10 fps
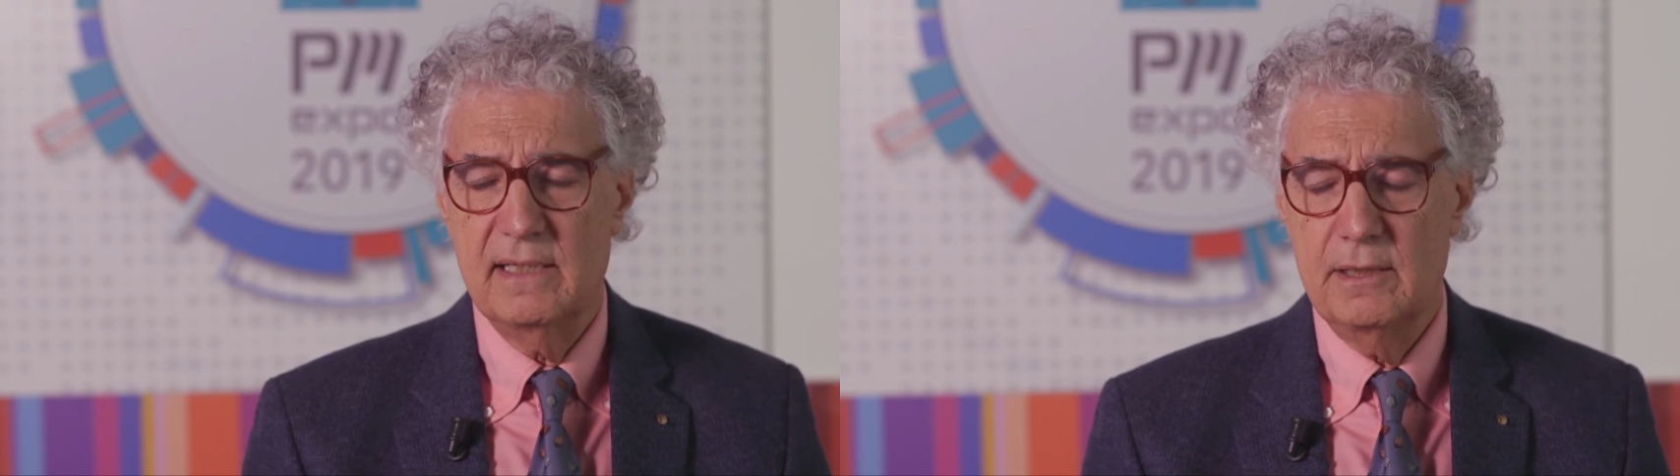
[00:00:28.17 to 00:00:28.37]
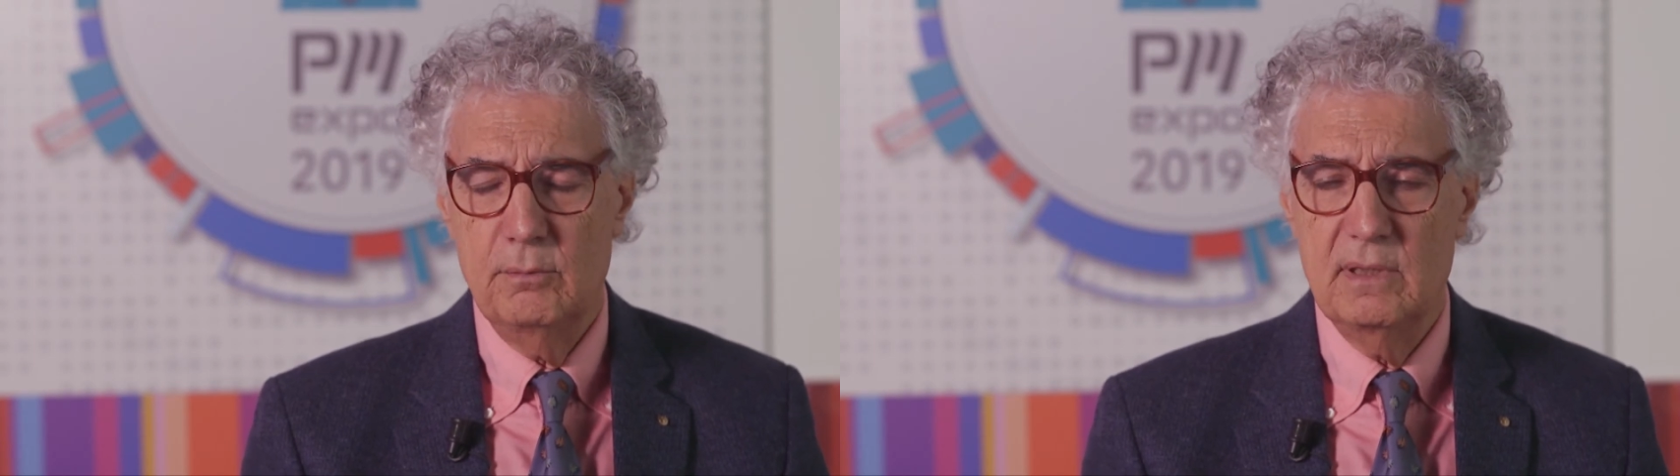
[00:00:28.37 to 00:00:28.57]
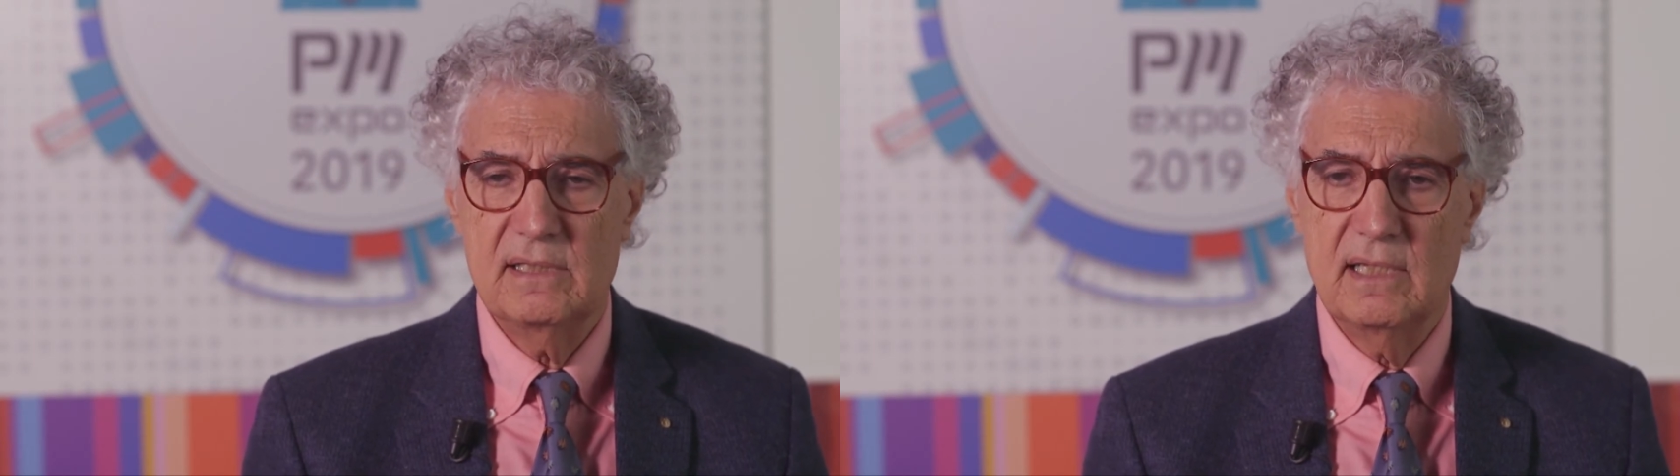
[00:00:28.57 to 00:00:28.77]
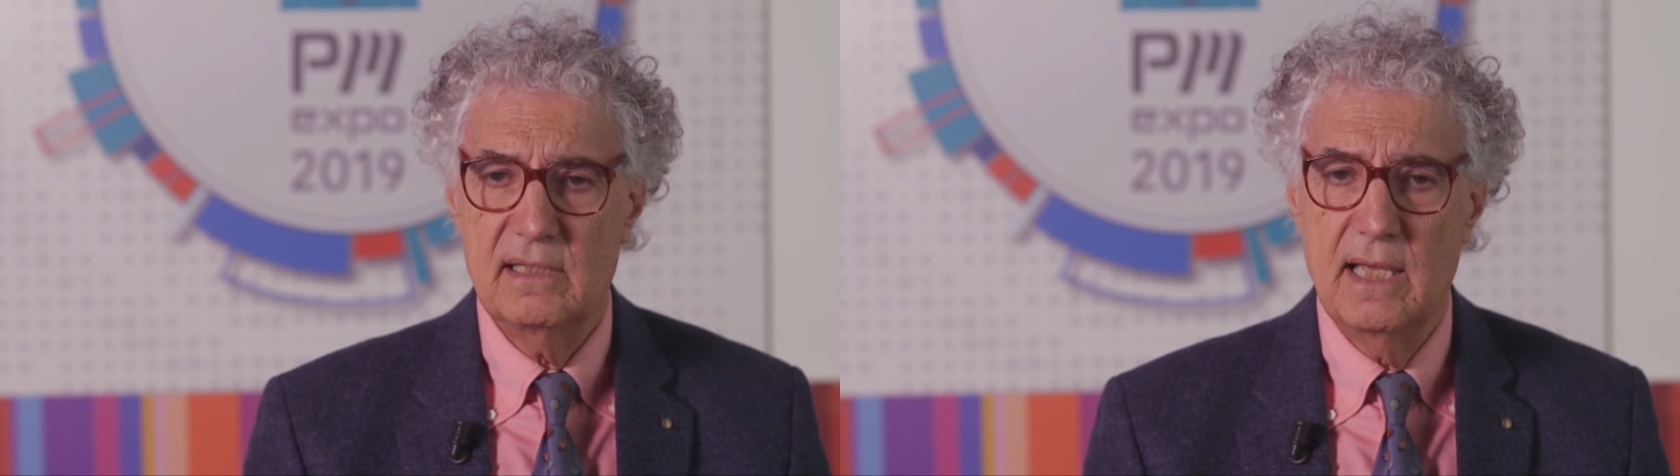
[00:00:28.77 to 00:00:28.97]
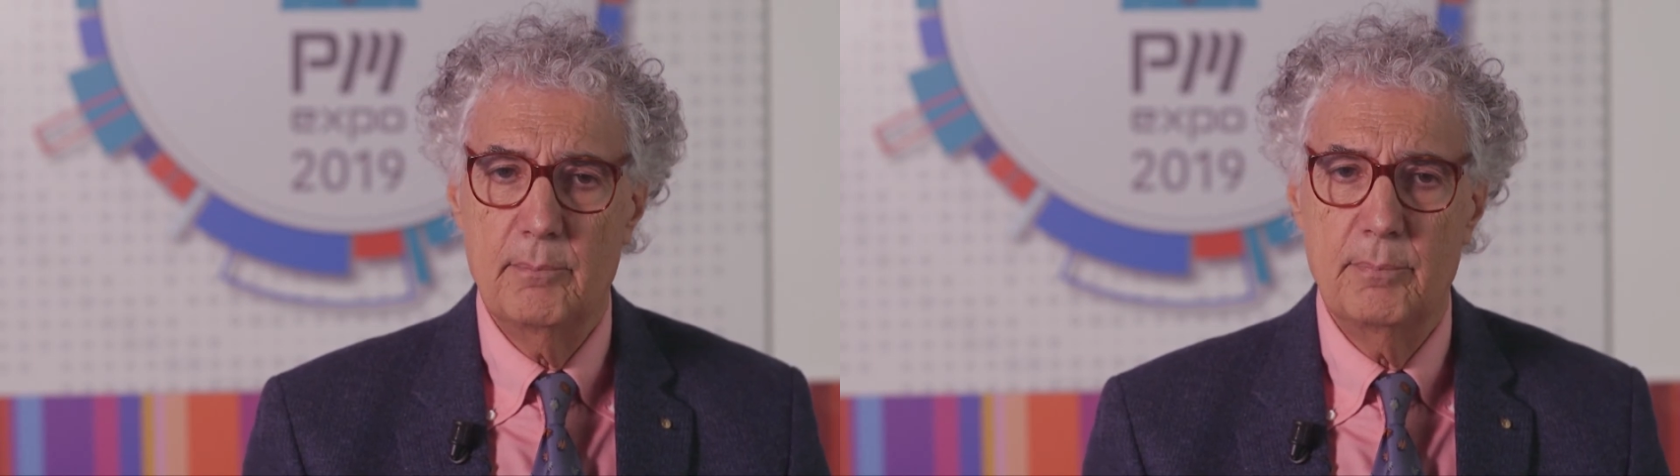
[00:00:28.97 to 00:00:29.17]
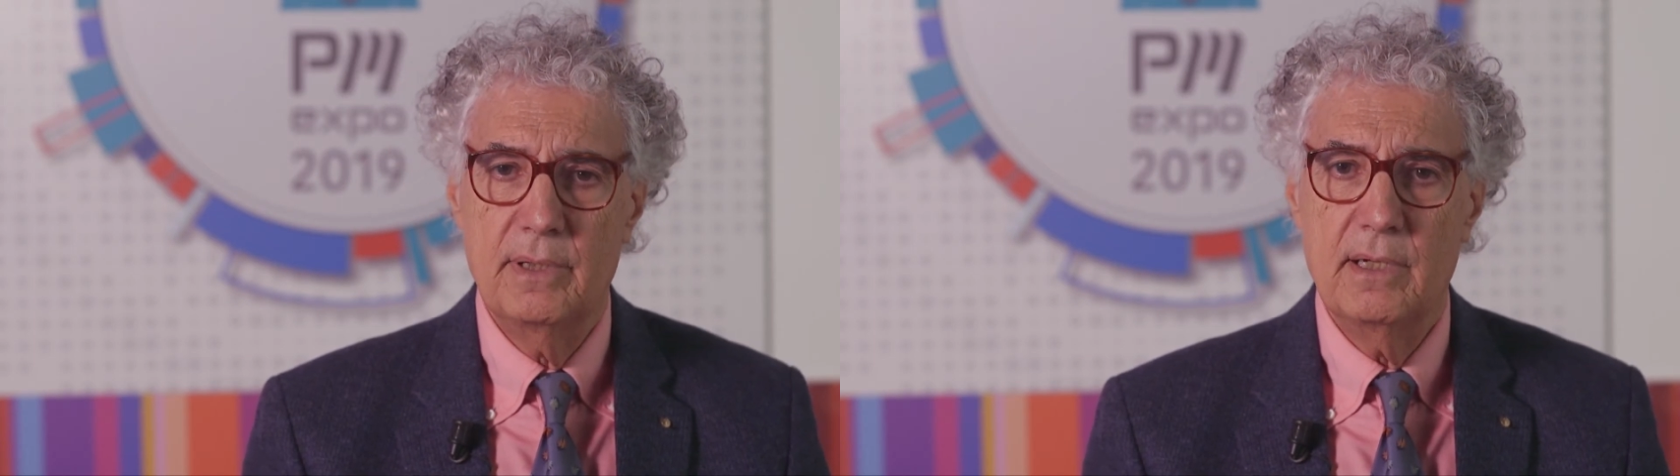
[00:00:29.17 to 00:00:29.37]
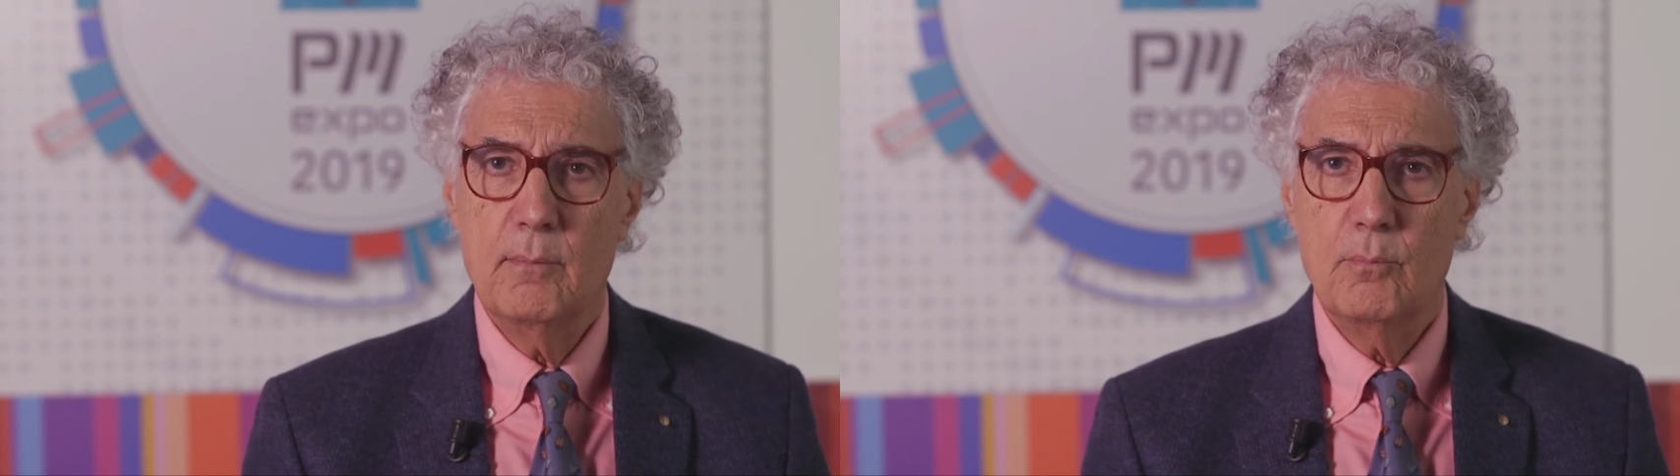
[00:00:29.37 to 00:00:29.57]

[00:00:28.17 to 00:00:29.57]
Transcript: che di una startup,